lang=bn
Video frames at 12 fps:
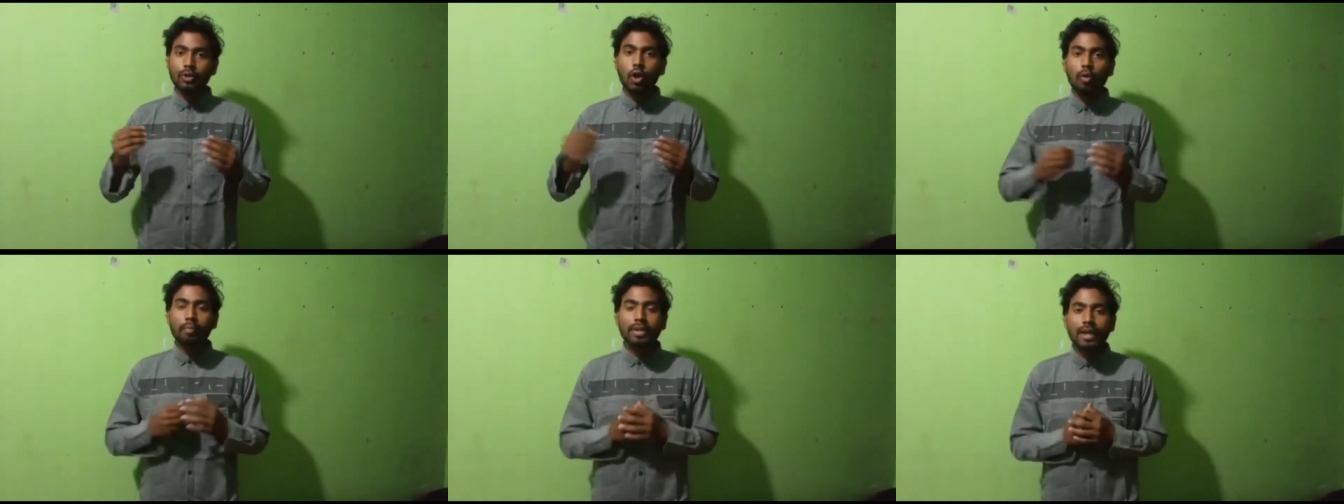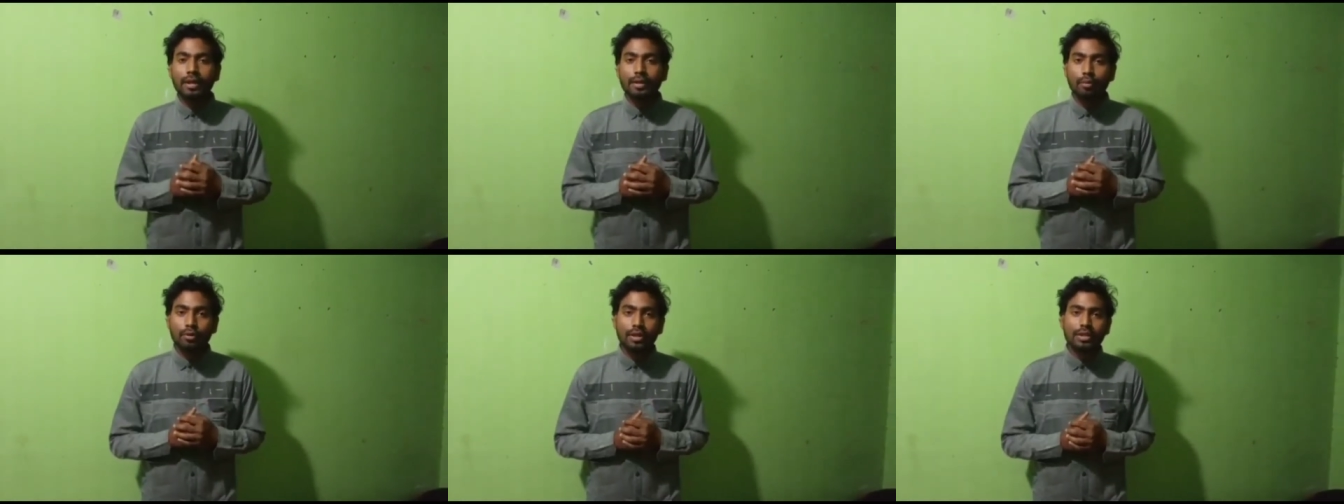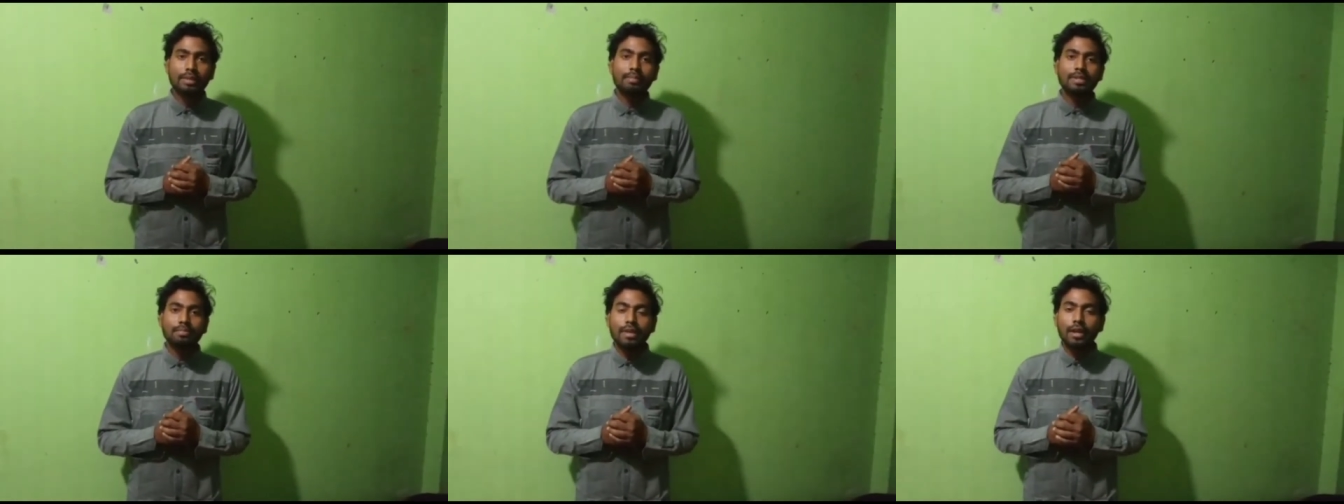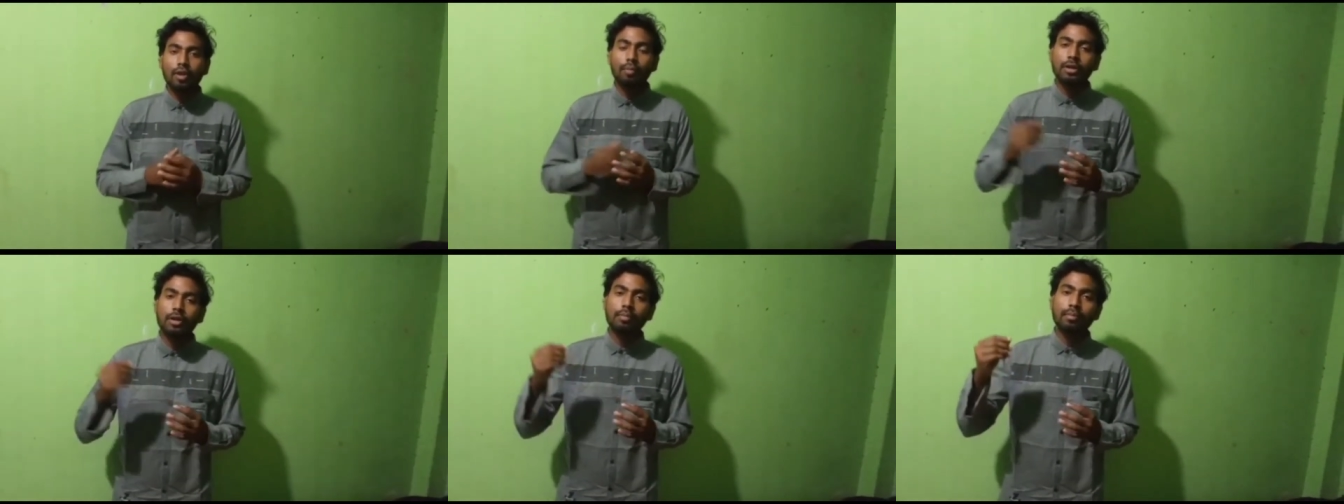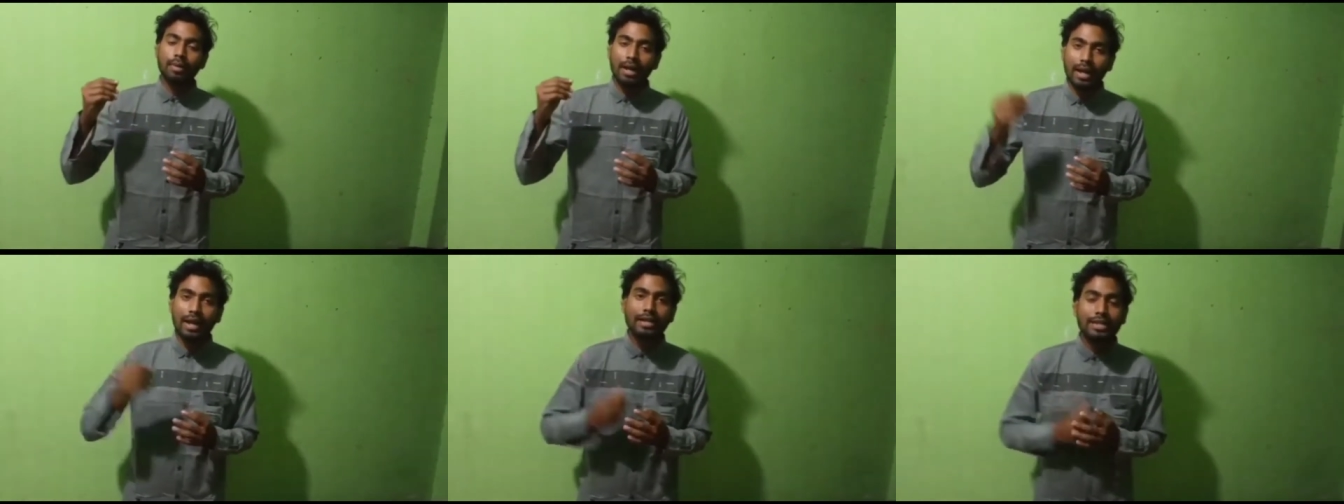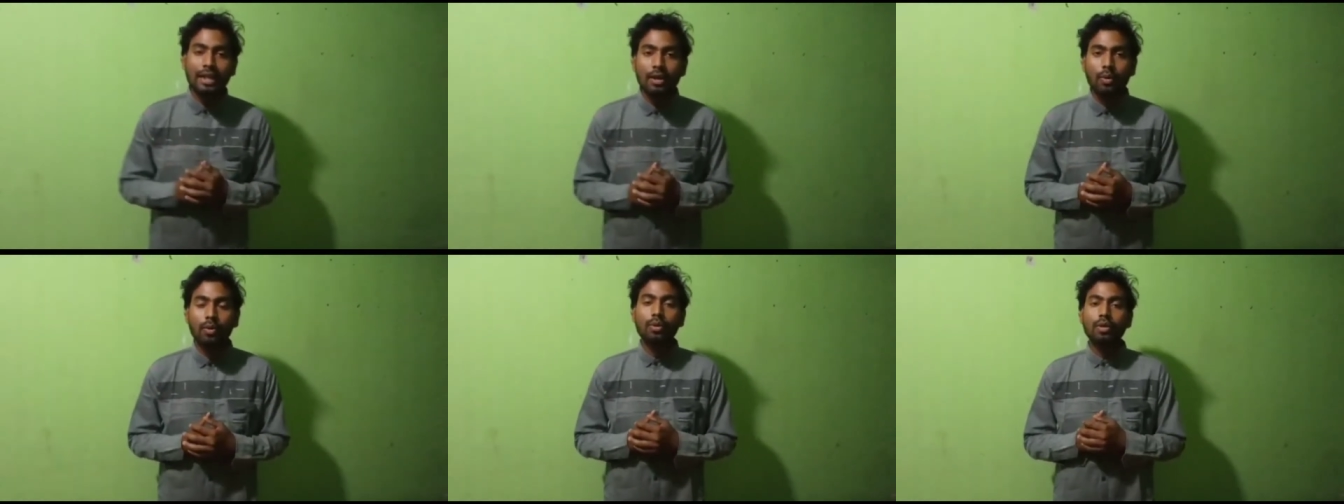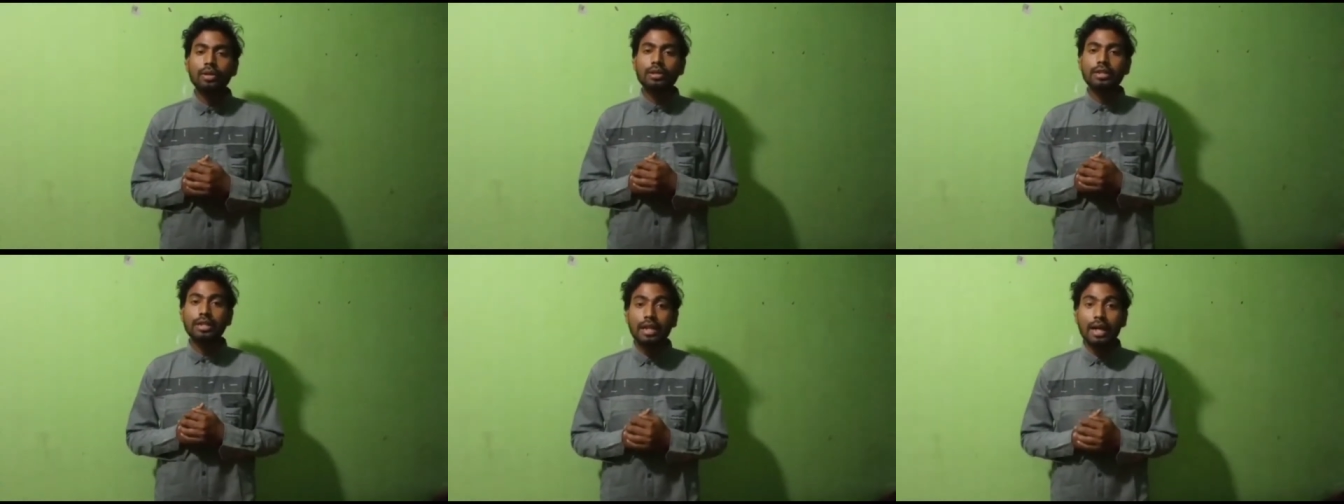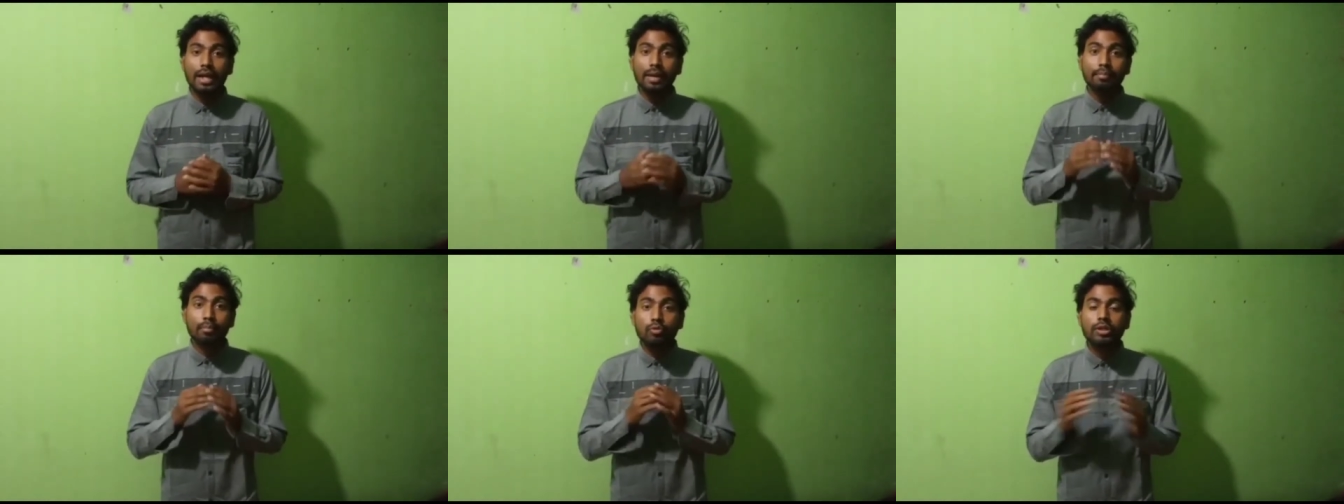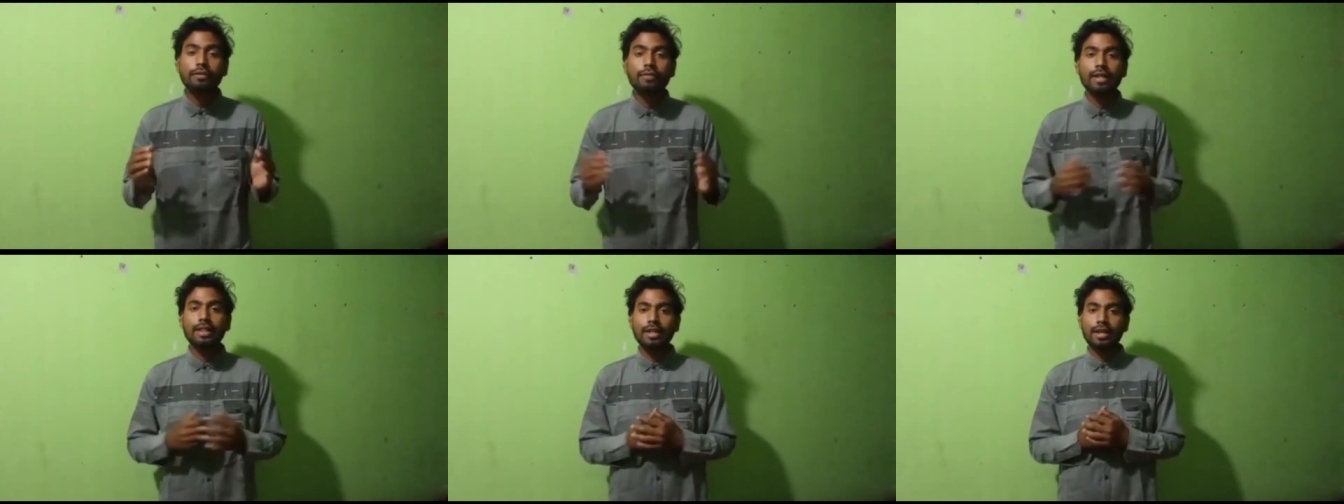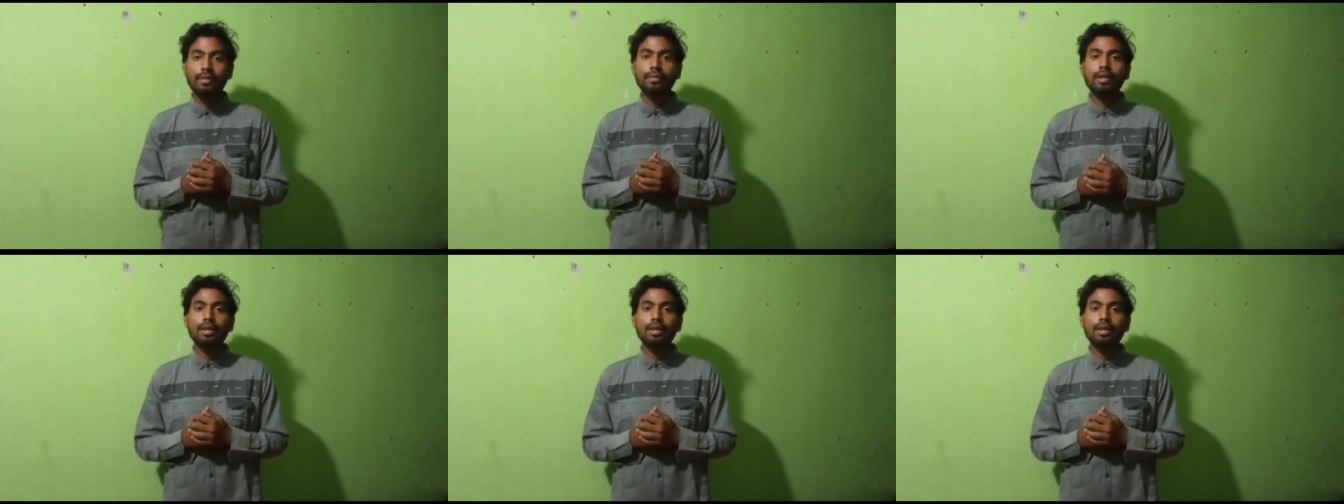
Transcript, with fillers: সংবিধানের মধ্যে যে বিসমিল্লা রহমান রহিম লেখা ছিল সেটাকে মুছে ফেলতে